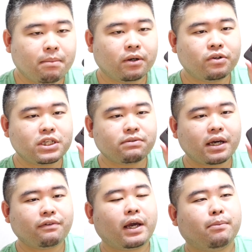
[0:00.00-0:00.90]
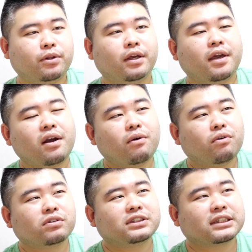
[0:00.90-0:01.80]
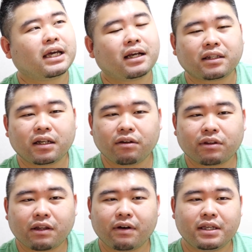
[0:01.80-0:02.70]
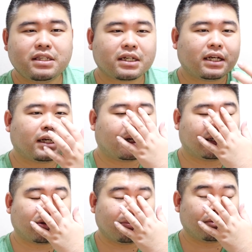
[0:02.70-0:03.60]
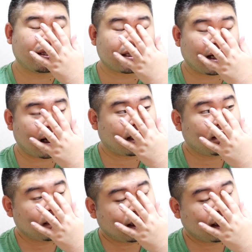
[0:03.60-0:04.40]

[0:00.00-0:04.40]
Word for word: まあ、富士 Wi-Fi もね、結構使い方によってはいいんじゃないかなと思うんですが、